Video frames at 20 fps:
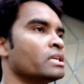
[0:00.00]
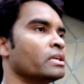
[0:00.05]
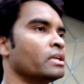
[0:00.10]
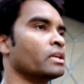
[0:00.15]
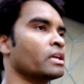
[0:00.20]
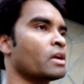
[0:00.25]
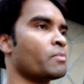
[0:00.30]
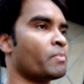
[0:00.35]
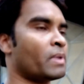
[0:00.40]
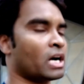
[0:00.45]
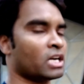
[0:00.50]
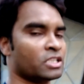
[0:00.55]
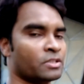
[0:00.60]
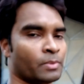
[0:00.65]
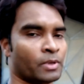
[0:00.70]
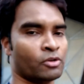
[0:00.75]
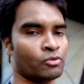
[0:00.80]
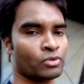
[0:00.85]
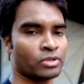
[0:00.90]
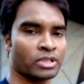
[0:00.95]
सेंटर के पास
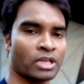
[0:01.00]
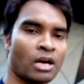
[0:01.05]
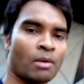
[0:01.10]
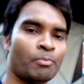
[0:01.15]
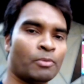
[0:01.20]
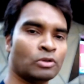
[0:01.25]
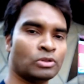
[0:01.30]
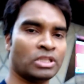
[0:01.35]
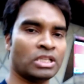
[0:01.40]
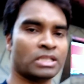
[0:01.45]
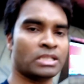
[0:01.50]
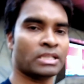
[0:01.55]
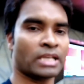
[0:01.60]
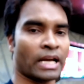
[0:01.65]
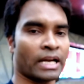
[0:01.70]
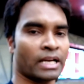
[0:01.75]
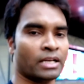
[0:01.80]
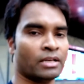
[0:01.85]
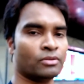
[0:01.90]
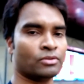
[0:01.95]
में हूँ उसके अपोजिट
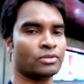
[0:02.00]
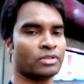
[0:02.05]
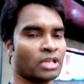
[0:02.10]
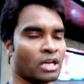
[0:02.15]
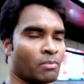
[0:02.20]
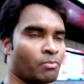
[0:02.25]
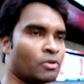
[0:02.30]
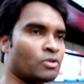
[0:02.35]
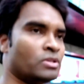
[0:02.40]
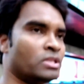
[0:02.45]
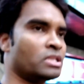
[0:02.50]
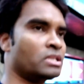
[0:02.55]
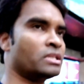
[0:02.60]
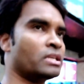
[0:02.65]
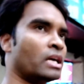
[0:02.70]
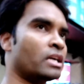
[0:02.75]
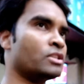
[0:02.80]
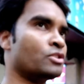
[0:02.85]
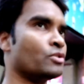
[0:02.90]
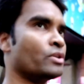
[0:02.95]
साइड उसके अपोजिट
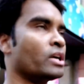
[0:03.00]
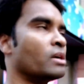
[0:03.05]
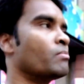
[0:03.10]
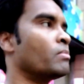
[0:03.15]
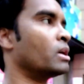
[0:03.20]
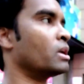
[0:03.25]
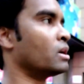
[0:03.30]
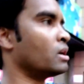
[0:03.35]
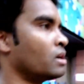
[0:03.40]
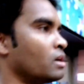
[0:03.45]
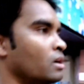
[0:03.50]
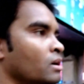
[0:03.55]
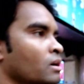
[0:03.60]
साइड जो है एक बड़ा